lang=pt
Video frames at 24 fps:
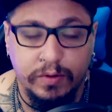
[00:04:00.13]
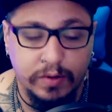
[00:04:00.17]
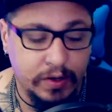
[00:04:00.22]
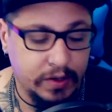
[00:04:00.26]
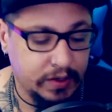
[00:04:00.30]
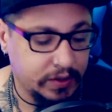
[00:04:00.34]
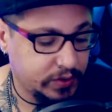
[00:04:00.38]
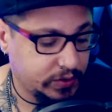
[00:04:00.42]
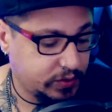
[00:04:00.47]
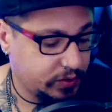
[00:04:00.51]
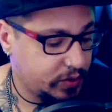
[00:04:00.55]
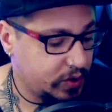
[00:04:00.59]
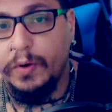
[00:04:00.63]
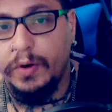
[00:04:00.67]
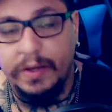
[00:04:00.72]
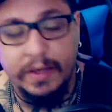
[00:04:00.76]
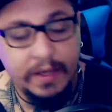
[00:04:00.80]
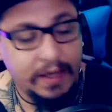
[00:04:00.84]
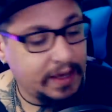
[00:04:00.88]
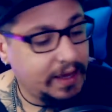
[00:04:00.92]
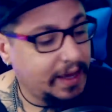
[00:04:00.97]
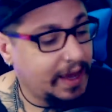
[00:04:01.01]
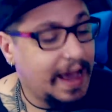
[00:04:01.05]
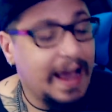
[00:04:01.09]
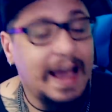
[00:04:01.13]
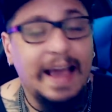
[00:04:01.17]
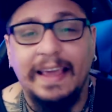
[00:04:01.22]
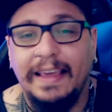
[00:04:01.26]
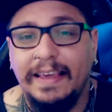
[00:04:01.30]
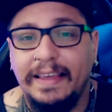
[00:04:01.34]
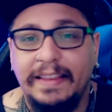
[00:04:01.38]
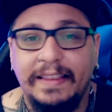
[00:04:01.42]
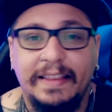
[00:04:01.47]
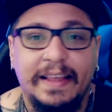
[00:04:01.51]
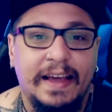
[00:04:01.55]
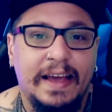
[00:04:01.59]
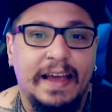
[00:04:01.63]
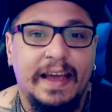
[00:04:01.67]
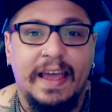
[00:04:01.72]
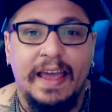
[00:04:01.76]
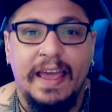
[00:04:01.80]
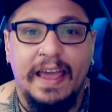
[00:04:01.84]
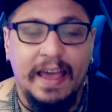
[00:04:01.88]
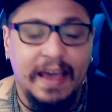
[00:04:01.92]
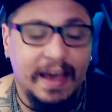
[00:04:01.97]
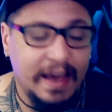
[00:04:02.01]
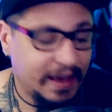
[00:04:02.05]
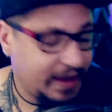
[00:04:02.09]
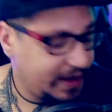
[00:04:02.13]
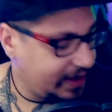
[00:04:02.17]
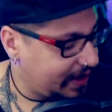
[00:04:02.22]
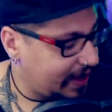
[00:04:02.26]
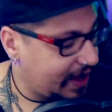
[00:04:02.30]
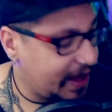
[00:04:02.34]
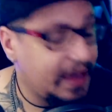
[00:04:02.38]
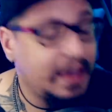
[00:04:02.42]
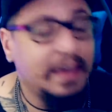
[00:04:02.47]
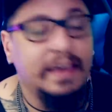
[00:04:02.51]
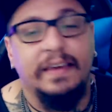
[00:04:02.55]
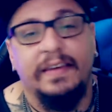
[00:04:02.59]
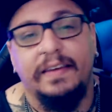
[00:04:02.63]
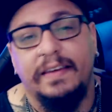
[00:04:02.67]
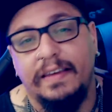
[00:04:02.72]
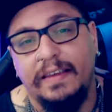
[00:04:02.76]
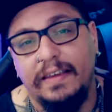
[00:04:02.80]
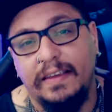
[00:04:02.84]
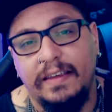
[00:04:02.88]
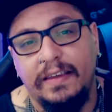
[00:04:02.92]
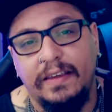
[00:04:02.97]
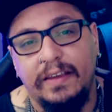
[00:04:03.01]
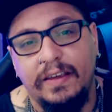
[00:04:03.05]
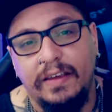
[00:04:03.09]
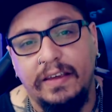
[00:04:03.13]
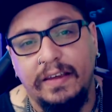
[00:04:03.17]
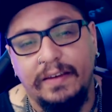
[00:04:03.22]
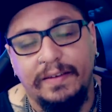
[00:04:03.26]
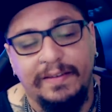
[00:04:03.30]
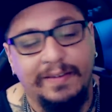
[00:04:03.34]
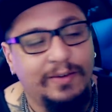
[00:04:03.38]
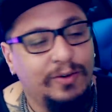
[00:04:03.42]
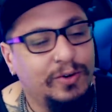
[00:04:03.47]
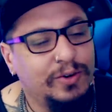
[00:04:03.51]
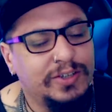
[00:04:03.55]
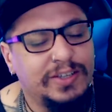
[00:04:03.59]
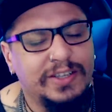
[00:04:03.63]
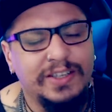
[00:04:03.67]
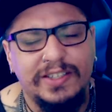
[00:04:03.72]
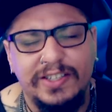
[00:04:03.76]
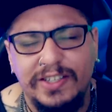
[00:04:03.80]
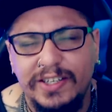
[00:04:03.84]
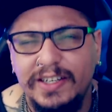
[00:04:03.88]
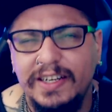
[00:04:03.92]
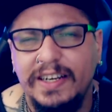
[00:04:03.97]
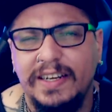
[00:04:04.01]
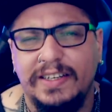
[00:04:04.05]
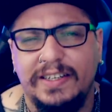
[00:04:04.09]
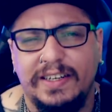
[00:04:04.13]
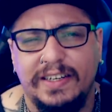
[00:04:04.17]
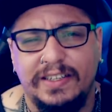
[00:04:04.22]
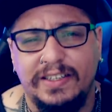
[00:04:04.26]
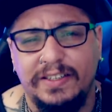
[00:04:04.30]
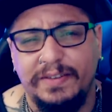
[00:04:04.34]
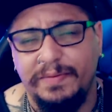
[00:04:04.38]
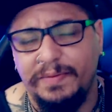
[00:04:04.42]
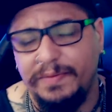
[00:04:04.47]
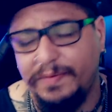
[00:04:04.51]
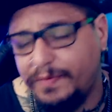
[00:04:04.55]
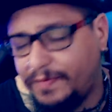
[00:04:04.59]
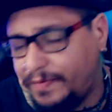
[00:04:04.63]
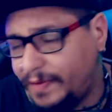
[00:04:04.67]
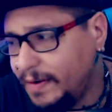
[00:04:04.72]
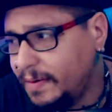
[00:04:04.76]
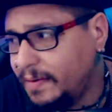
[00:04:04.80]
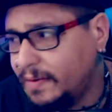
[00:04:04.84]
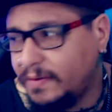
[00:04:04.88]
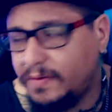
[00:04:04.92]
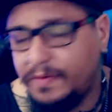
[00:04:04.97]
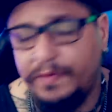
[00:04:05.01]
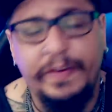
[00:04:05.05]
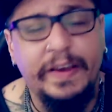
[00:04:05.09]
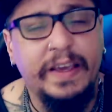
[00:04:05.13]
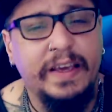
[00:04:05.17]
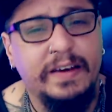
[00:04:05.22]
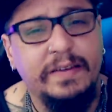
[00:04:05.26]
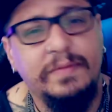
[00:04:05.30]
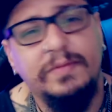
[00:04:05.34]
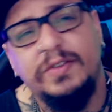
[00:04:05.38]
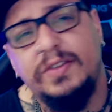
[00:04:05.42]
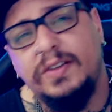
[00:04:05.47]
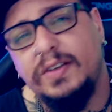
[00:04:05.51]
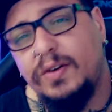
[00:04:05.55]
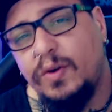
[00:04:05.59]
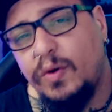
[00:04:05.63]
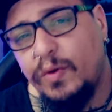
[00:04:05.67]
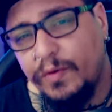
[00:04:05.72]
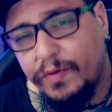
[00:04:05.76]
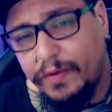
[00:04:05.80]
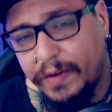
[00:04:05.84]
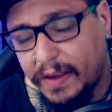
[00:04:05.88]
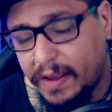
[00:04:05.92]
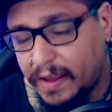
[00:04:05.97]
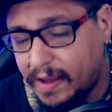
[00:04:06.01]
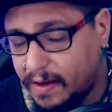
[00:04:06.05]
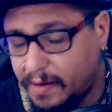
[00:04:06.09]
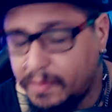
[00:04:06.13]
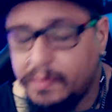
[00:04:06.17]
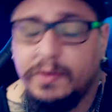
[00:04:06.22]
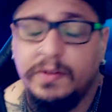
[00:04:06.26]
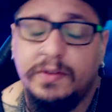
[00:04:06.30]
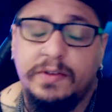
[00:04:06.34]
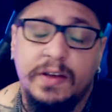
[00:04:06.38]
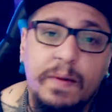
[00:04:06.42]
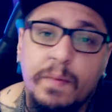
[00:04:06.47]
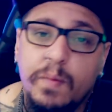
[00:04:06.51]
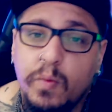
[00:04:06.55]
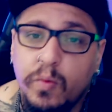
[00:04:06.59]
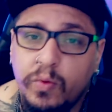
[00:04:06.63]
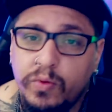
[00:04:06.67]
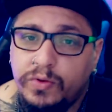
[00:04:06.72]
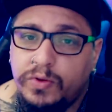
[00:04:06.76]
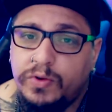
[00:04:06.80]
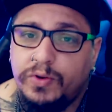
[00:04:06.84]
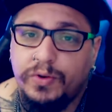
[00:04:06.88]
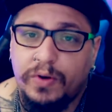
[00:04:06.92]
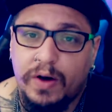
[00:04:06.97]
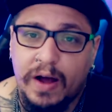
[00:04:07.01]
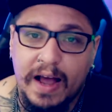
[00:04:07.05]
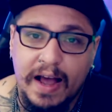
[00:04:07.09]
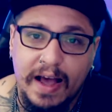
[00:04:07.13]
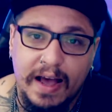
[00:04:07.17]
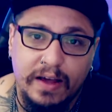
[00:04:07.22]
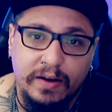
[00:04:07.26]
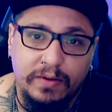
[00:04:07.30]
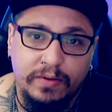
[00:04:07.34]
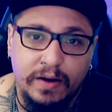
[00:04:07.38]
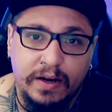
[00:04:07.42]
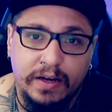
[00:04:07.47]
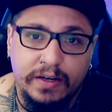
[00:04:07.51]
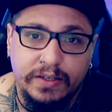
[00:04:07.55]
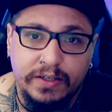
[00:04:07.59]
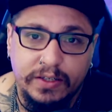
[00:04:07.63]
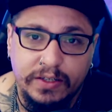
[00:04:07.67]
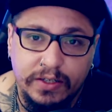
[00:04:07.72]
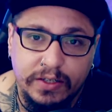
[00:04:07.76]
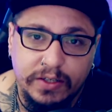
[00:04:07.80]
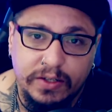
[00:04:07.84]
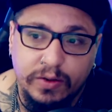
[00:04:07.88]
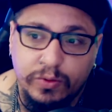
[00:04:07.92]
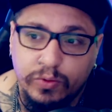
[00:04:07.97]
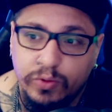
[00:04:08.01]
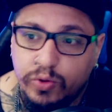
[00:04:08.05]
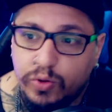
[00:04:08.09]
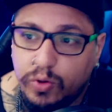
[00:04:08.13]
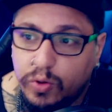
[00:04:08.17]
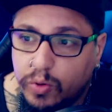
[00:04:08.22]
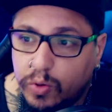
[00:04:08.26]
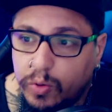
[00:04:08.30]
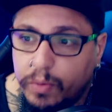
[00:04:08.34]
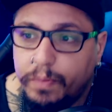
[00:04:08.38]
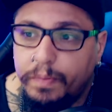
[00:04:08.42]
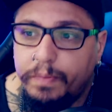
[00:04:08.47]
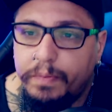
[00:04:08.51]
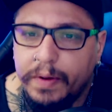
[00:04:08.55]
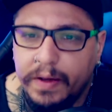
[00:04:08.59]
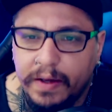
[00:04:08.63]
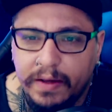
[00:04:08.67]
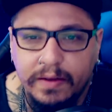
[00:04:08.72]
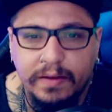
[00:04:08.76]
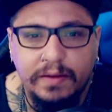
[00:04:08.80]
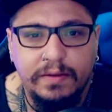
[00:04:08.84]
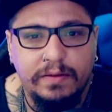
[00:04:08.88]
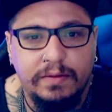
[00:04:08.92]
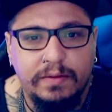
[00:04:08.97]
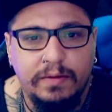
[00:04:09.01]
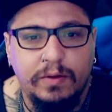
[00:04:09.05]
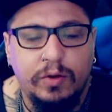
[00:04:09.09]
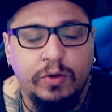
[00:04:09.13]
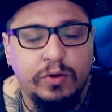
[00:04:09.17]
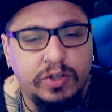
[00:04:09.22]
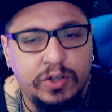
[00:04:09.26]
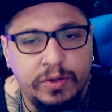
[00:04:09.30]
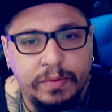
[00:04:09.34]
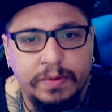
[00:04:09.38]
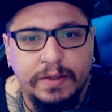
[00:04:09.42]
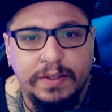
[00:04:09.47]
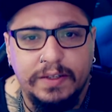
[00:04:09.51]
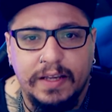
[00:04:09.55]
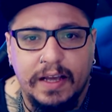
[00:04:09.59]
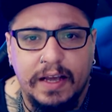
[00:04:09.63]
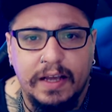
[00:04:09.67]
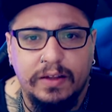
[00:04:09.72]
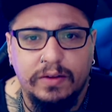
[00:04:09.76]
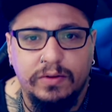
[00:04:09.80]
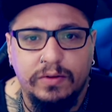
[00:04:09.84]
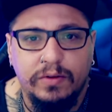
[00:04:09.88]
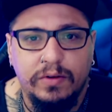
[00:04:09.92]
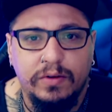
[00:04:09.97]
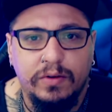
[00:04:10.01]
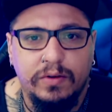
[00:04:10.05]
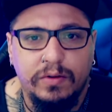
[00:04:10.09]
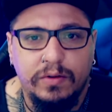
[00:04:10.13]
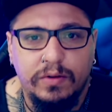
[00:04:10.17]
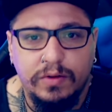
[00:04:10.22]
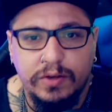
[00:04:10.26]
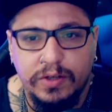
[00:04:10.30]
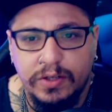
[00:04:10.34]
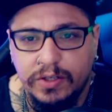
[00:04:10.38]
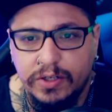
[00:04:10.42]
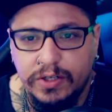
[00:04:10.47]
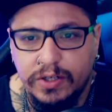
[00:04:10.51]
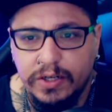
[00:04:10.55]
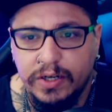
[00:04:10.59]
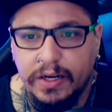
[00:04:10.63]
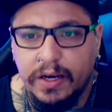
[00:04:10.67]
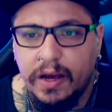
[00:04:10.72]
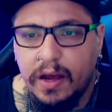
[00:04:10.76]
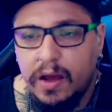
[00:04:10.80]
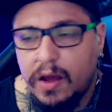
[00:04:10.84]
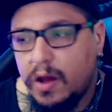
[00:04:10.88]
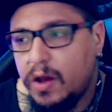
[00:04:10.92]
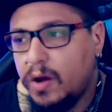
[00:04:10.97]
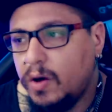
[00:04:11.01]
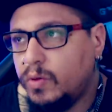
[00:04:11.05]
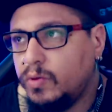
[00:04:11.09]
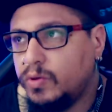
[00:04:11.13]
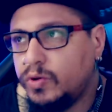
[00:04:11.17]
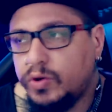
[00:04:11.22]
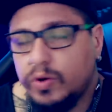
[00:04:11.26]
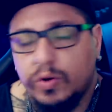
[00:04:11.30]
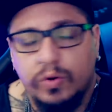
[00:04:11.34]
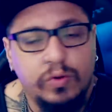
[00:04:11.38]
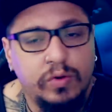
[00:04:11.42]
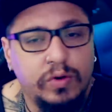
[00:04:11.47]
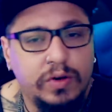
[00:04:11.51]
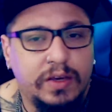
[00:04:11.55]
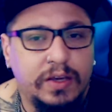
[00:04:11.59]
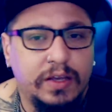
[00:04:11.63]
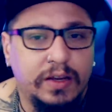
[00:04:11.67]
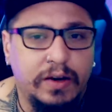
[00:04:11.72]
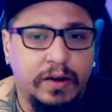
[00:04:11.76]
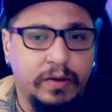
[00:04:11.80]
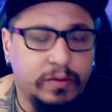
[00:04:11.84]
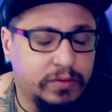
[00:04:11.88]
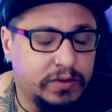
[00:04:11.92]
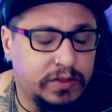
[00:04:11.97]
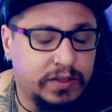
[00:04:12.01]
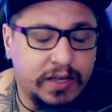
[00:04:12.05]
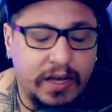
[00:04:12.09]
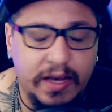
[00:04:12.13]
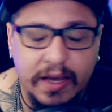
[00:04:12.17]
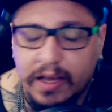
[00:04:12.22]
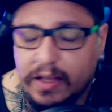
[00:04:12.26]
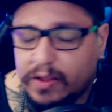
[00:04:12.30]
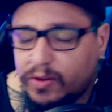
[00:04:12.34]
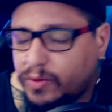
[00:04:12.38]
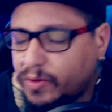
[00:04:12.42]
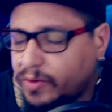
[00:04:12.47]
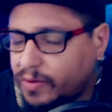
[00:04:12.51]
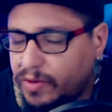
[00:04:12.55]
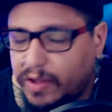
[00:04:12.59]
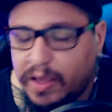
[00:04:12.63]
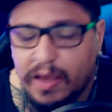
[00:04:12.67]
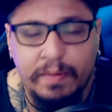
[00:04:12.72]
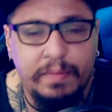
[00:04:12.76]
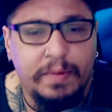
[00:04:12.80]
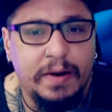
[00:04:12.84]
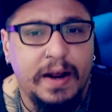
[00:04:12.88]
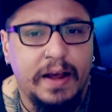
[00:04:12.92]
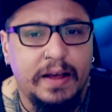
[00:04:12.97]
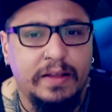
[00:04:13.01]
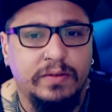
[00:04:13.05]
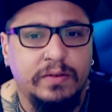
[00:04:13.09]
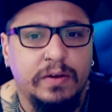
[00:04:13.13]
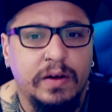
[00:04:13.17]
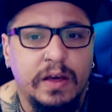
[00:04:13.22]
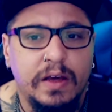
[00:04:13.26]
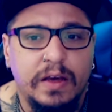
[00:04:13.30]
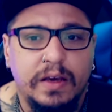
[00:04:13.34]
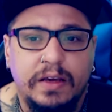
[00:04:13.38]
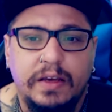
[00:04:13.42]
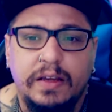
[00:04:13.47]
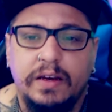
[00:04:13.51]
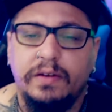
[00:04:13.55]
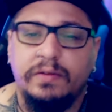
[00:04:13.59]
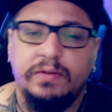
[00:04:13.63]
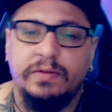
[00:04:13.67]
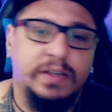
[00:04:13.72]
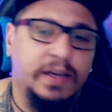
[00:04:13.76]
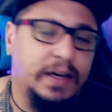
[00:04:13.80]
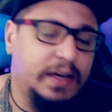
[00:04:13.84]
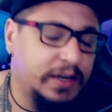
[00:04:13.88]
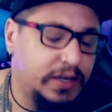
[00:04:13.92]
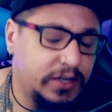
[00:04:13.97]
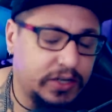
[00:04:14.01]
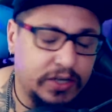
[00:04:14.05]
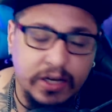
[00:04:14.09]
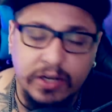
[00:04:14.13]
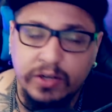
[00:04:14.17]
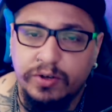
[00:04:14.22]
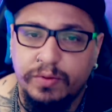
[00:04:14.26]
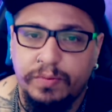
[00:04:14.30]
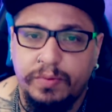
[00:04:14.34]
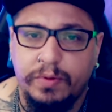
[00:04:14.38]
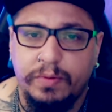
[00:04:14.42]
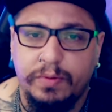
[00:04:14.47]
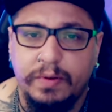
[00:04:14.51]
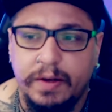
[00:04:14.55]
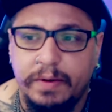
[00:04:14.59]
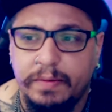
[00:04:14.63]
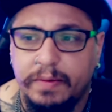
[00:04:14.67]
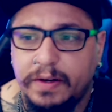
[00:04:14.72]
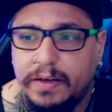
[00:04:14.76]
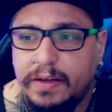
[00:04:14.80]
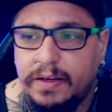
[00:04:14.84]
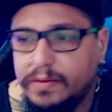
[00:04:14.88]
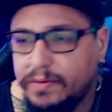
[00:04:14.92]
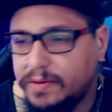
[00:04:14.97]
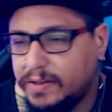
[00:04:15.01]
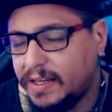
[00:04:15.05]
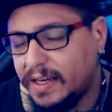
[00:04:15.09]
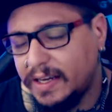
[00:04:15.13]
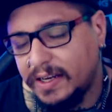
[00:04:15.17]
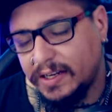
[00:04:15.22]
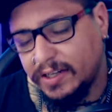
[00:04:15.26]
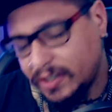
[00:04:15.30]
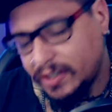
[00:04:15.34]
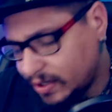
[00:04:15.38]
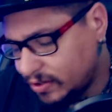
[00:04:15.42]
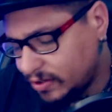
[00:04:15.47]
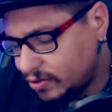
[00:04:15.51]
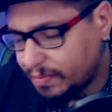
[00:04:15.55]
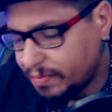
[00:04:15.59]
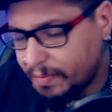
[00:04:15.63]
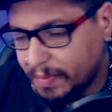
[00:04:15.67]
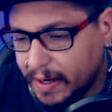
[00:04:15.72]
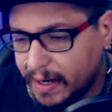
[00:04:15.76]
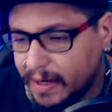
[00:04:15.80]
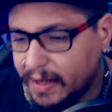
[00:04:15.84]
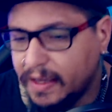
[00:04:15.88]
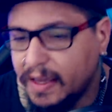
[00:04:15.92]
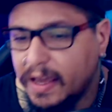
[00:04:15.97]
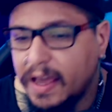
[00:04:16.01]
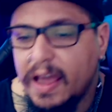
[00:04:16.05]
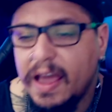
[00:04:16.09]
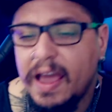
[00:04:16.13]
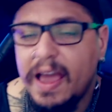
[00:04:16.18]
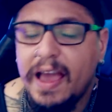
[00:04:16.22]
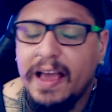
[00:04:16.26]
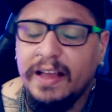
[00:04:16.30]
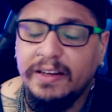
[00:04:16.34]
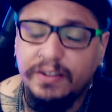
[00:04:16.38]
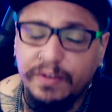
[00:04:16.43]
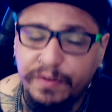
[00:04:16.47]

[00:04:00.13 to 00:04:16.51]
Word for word: quanto a isso. Porque ainda é a EA, e hoje em dia, gente, venhamos e convenhamos, tá muito raro a gente ter um jogo bem otimizado hoje em dia. Um jogo que não saia todo quebrado, que não saia cheio de problema, que não saia cheio de bug, é